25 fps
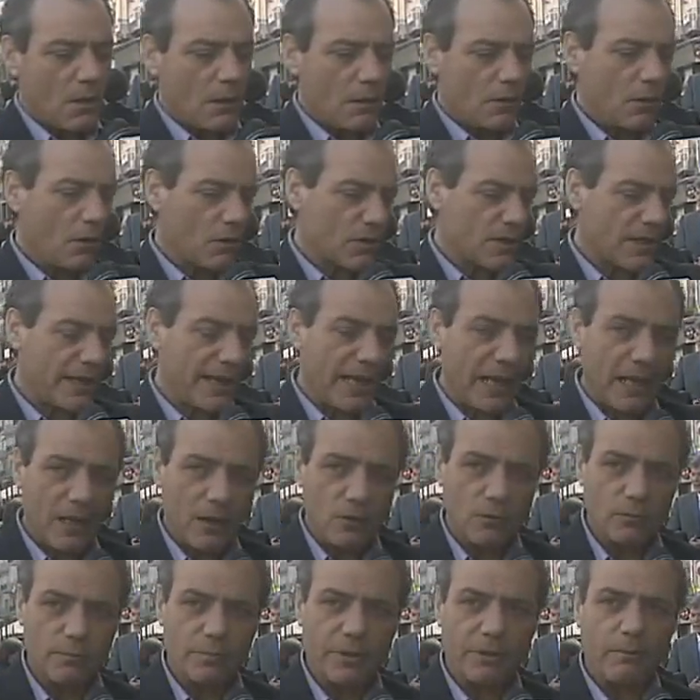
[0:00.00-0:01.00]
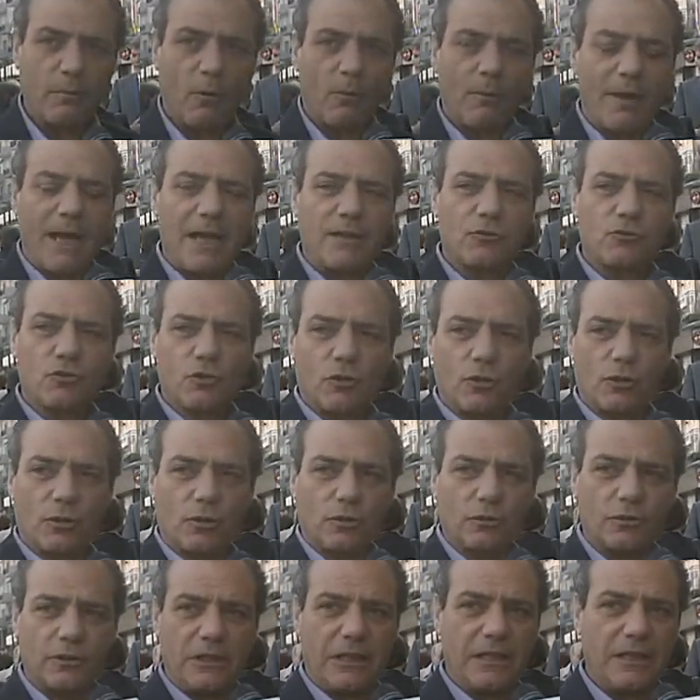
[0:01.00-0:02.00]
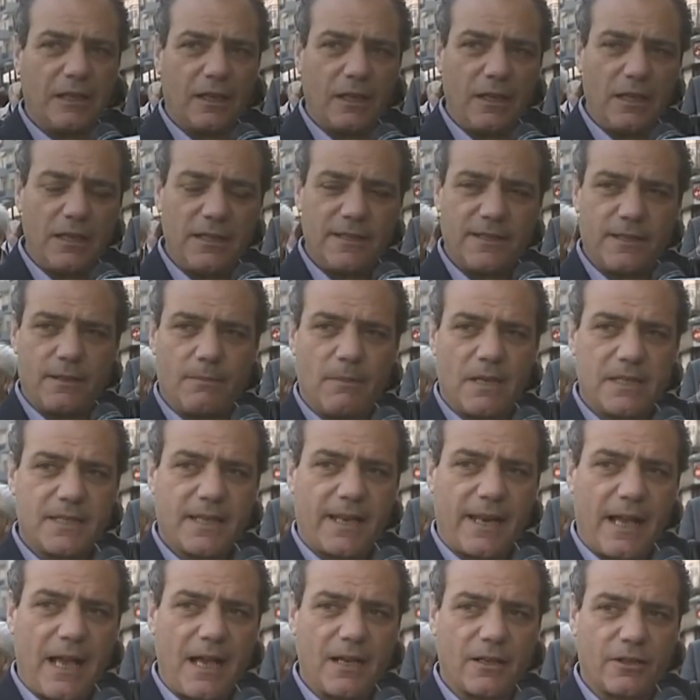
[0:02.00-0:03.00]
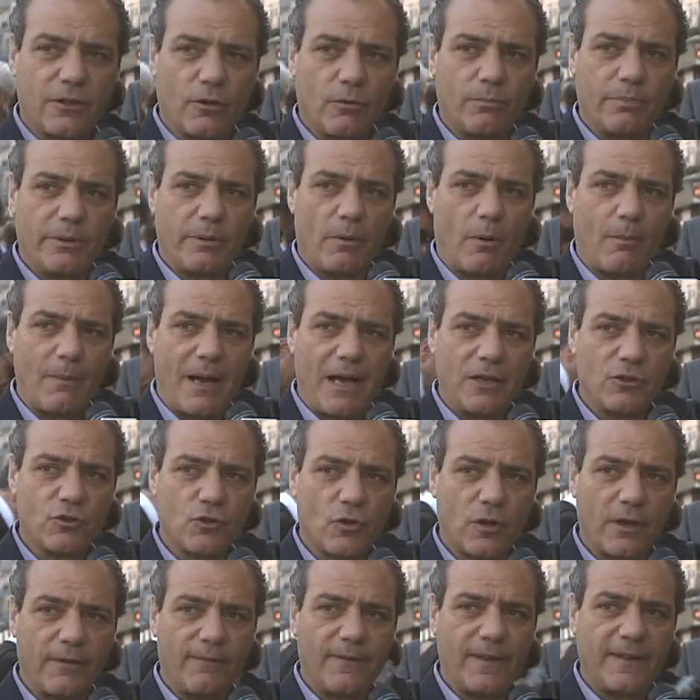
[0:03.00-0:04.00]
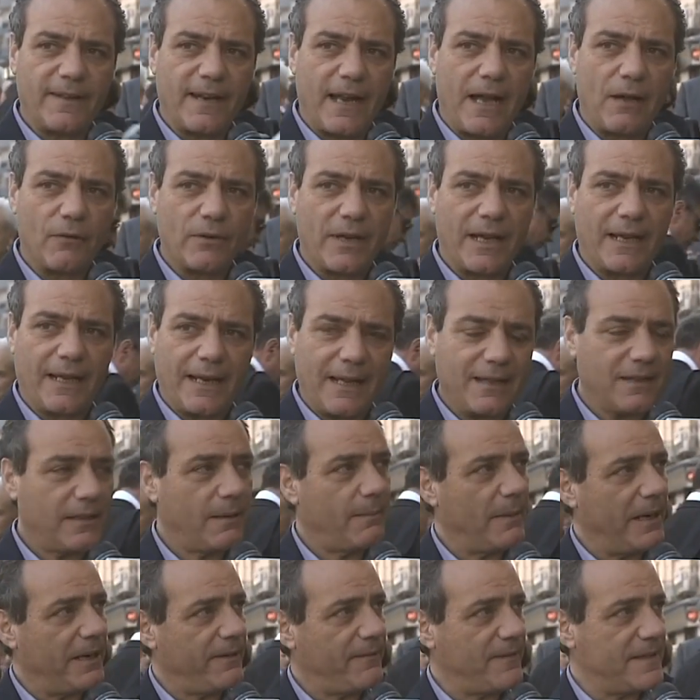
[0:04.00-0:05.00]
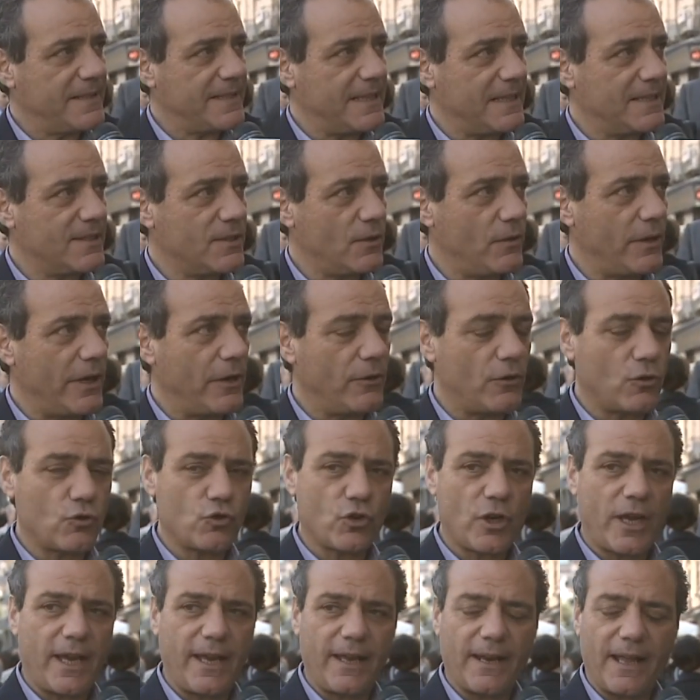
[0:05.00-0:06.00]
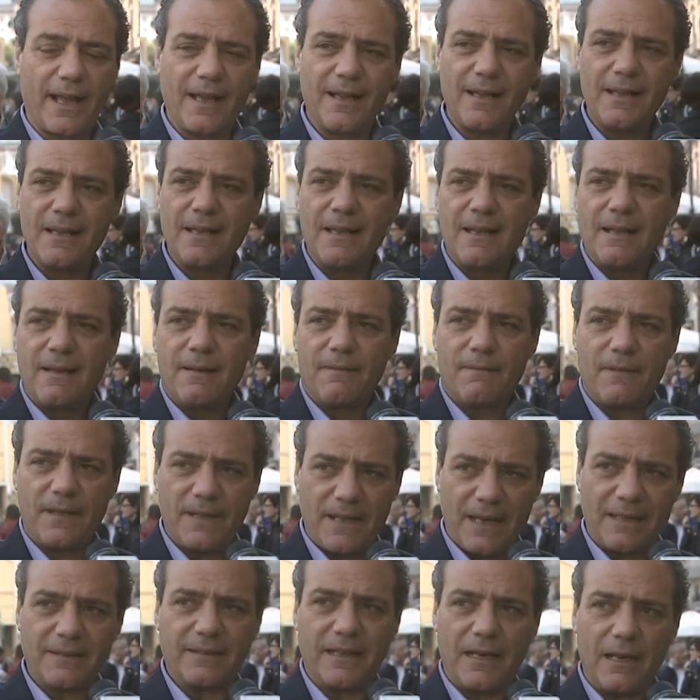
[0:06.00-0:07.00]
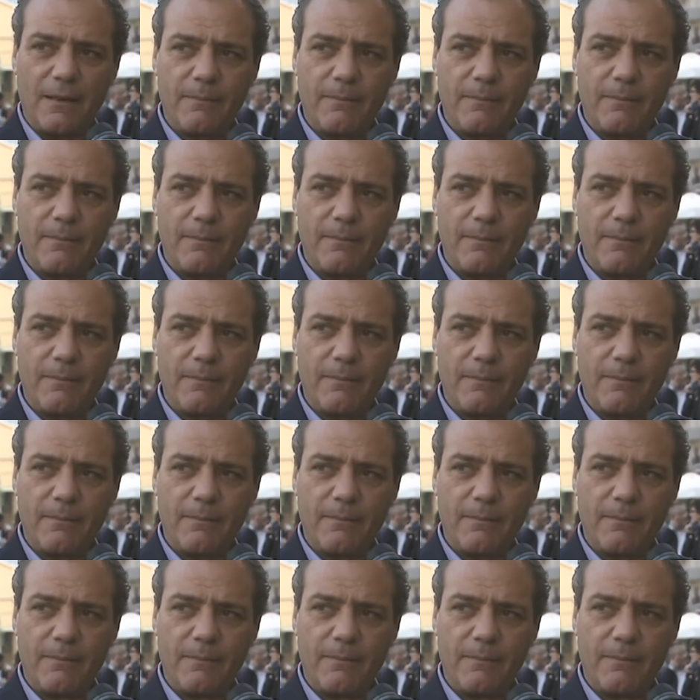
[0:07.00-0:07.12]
No, sarà un primo maggio di crisi, ma sarà anche un primo maggio che vedrà una grande manifestazione a Nocera, vedrà delle